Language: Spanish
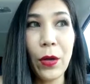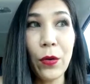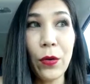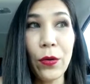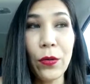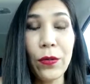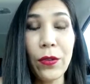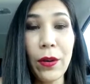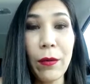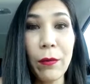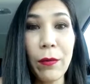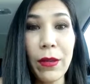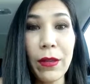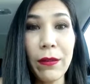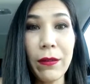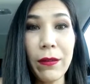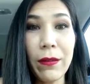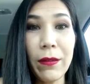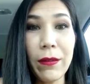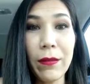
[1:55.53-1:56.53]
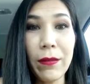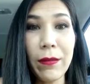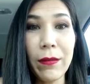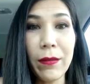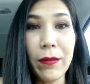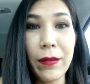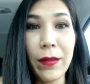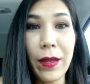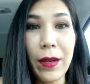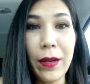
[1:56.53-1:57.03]
conocer más
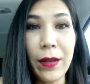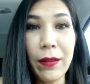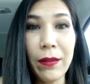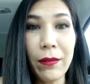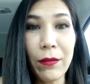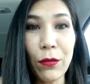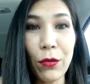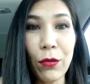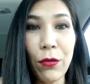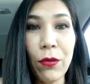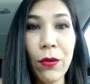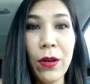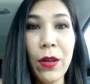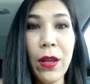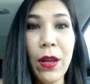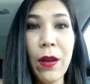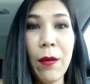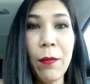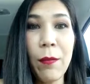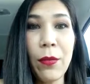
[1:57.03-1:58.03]
de la historia,